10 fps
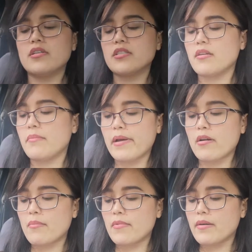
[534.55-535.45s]
Kasi
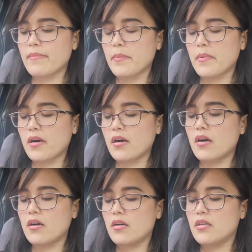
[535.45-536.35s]
meron naman kami mga,
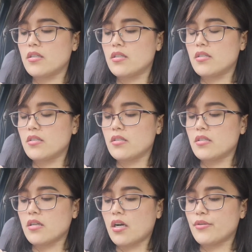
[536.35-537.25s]

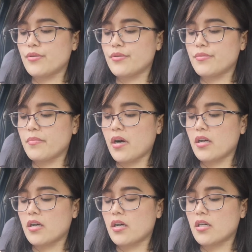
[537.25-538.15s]
ano,
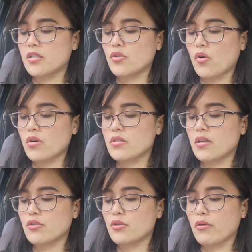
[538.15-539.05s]
mga songs
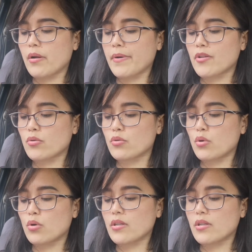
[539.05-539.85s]
na gustong ipatugtog.